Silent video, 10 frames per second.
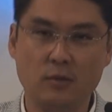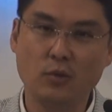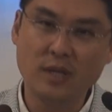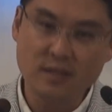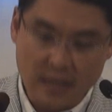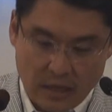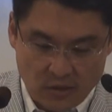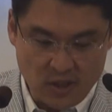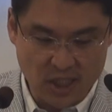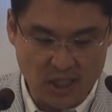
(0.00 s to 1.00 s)
또 다른
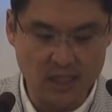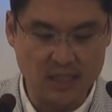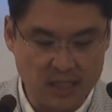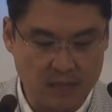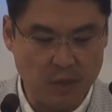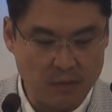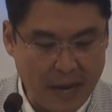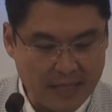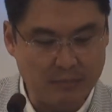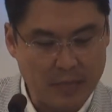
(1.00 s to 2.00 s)
탄원 시인
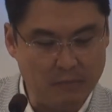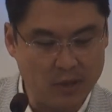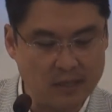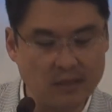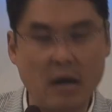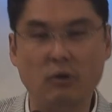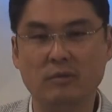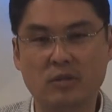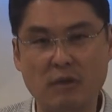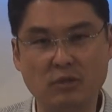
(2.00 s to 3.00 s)
시편 83편에서
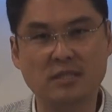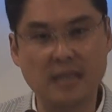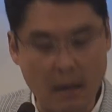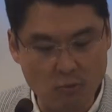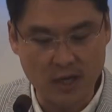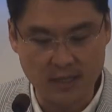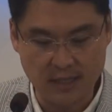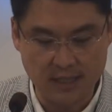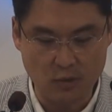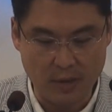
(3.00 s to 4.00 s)
다윗, 다윗은 다음과
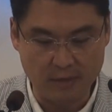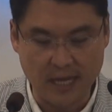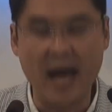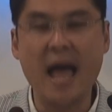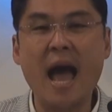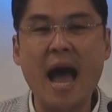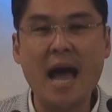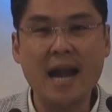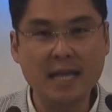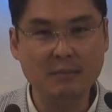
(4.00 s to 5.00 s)
같이 기도합니다.
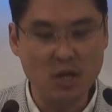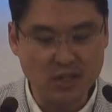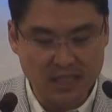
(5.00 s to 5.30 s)
하나님이여